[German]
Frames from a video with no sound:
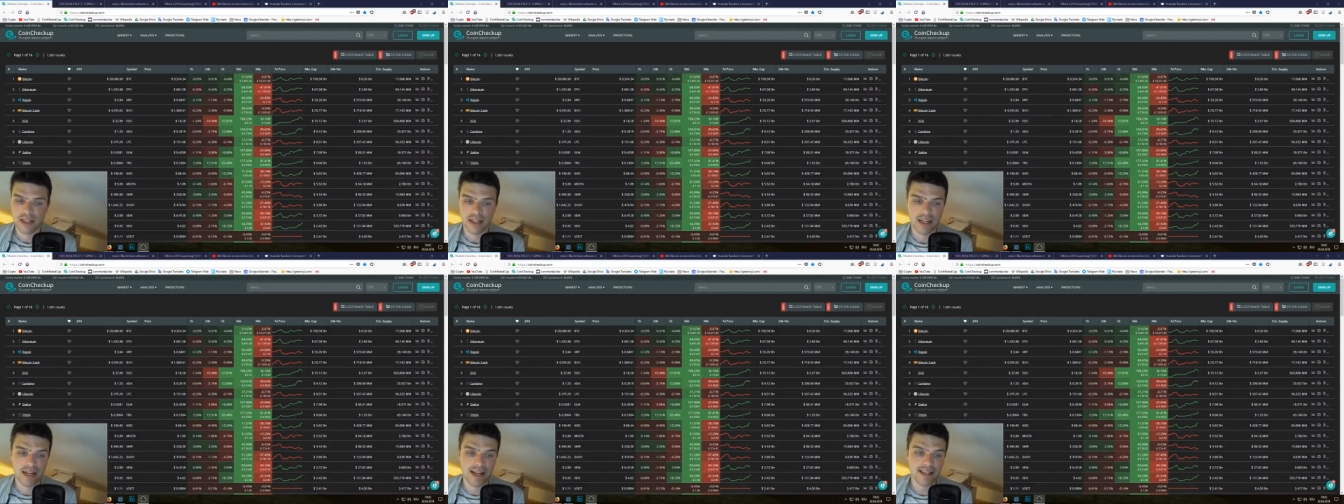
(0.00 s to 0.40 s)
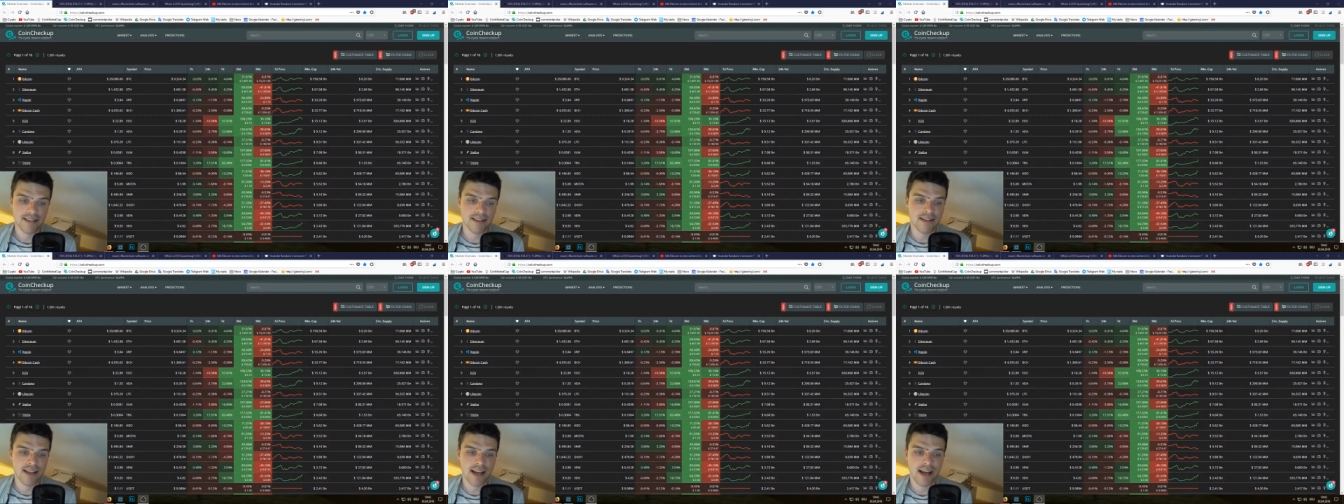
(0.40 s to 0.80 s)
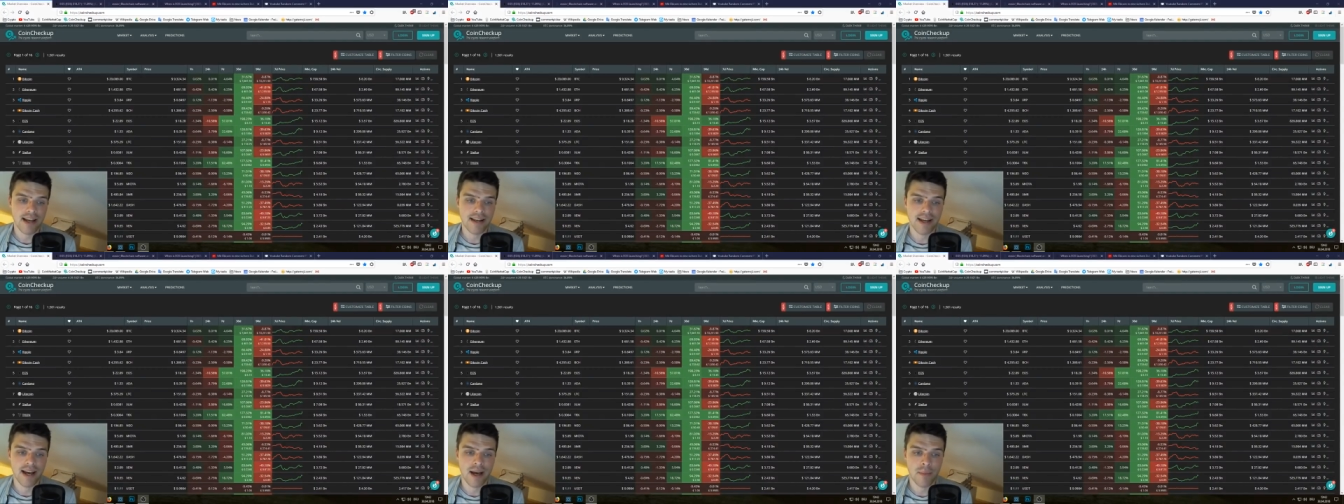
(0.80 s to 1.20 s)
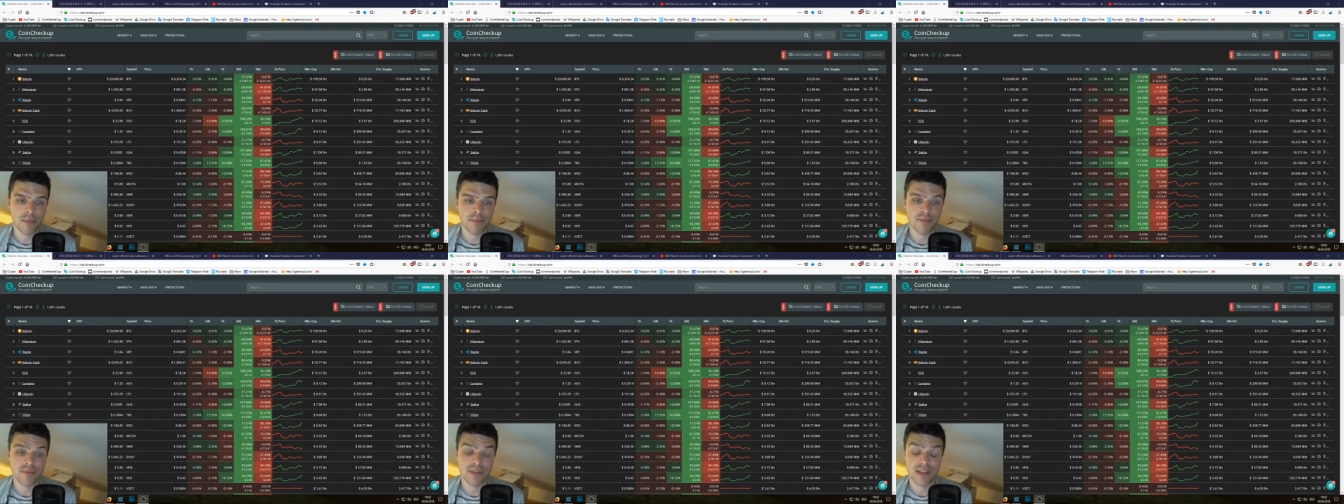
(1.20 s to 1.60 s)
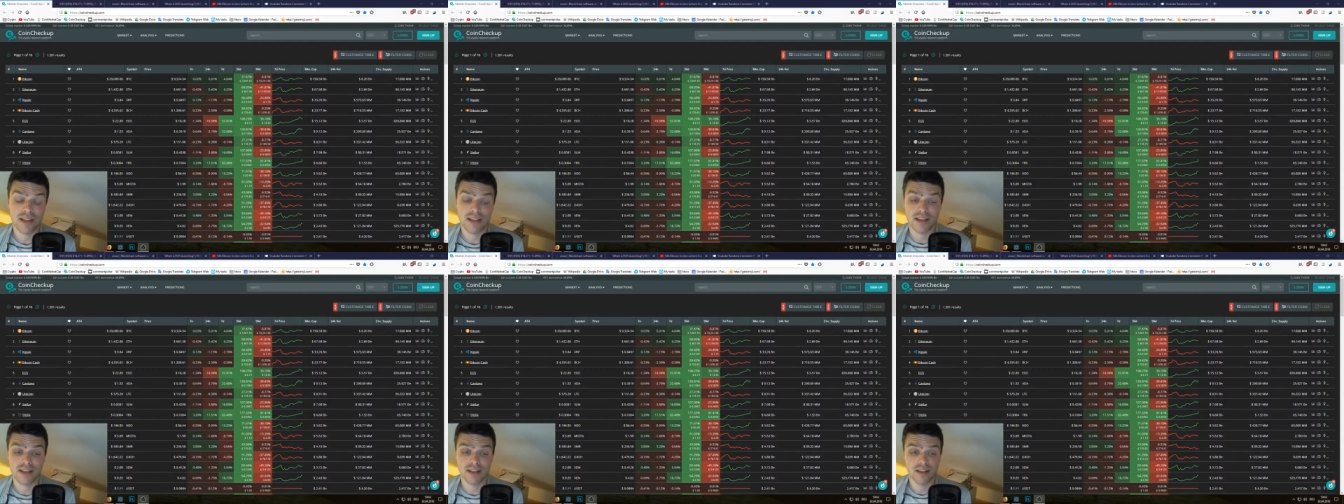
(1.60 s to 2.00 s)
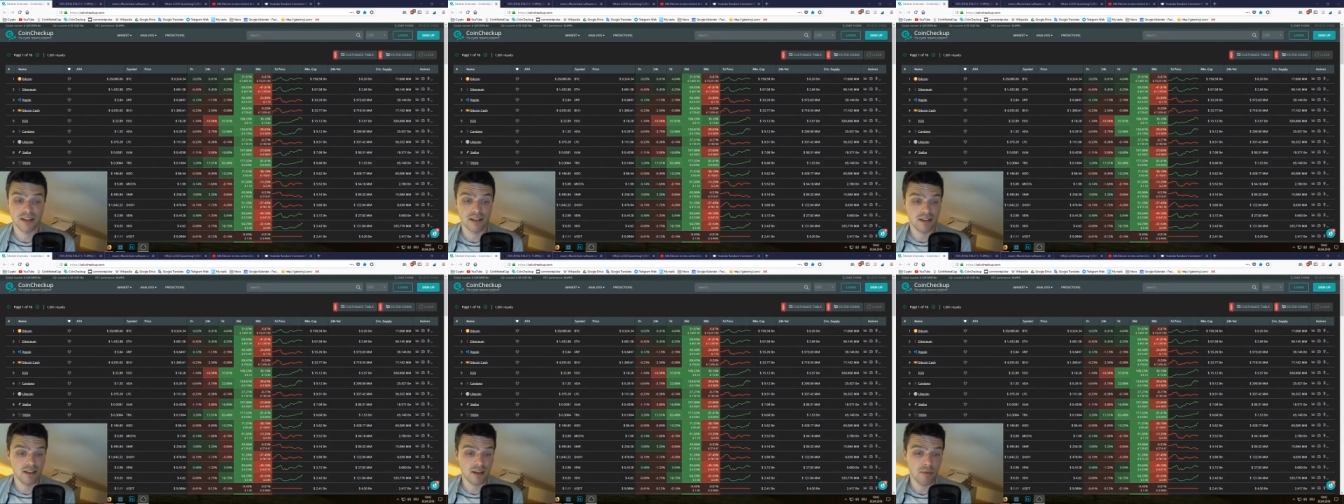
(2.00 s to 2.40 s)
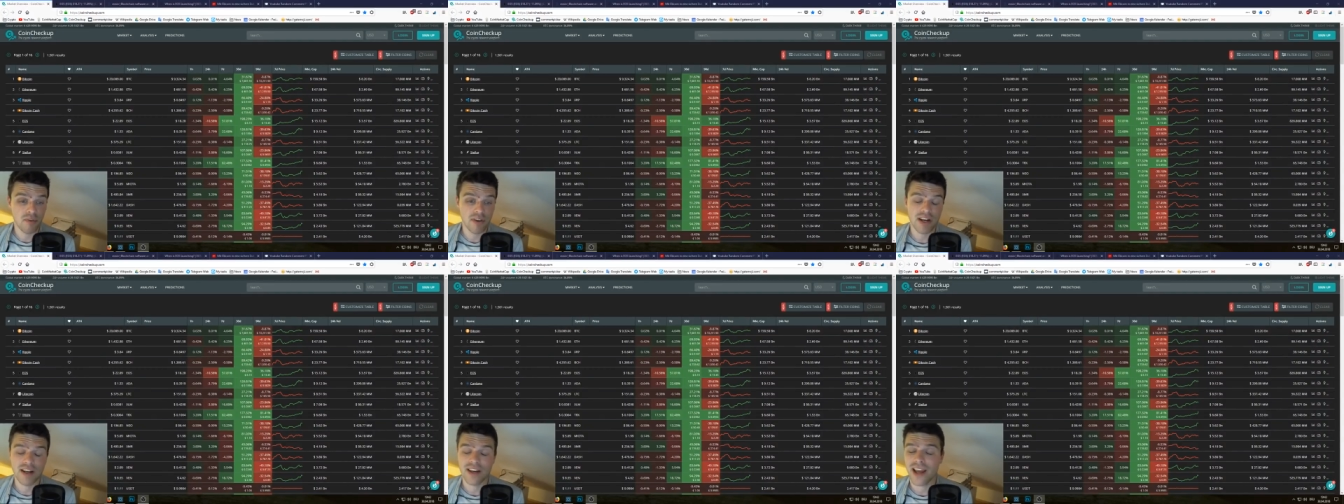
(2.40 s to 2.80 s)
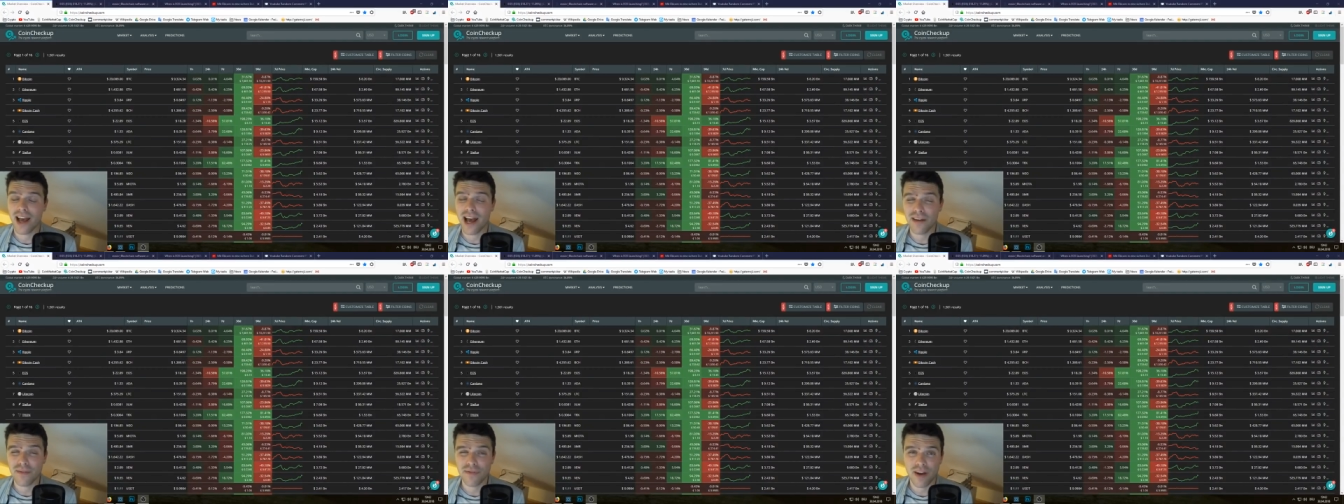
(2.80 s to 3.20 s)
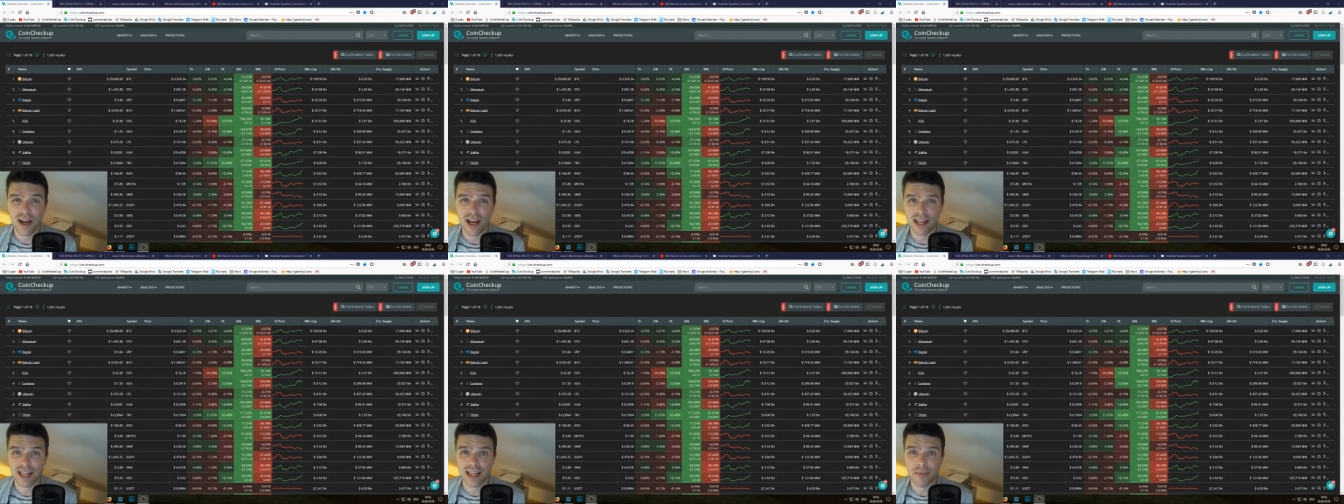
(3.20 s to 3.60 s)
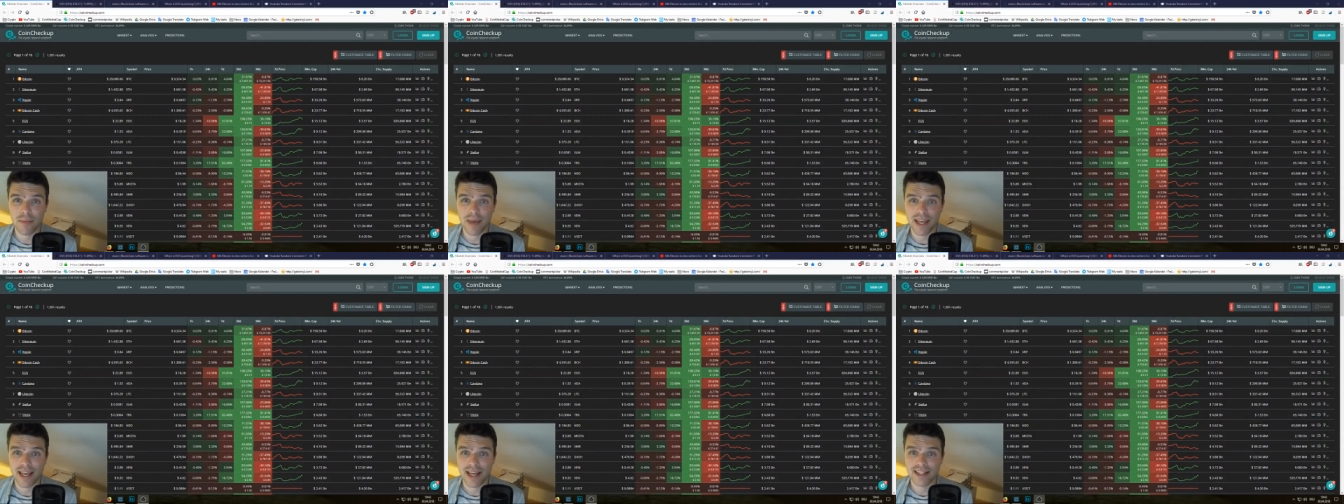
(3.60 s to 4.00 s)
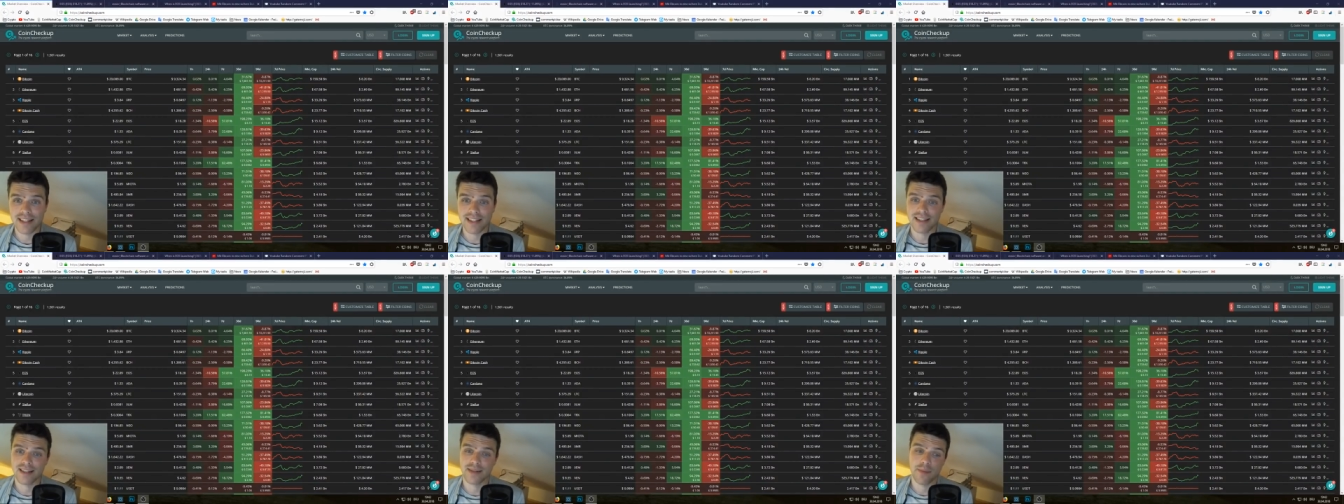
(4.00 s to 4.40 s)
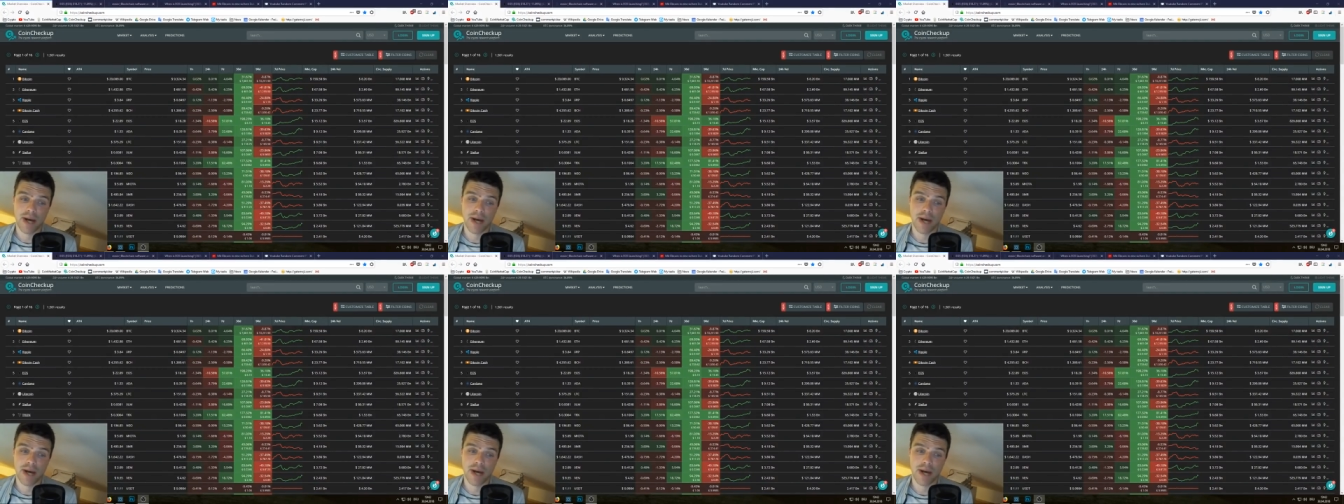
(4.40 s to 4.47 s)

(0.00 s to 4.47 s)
In letzter Zeit haben sich äh, immer wieder die Anfragen gemehrt.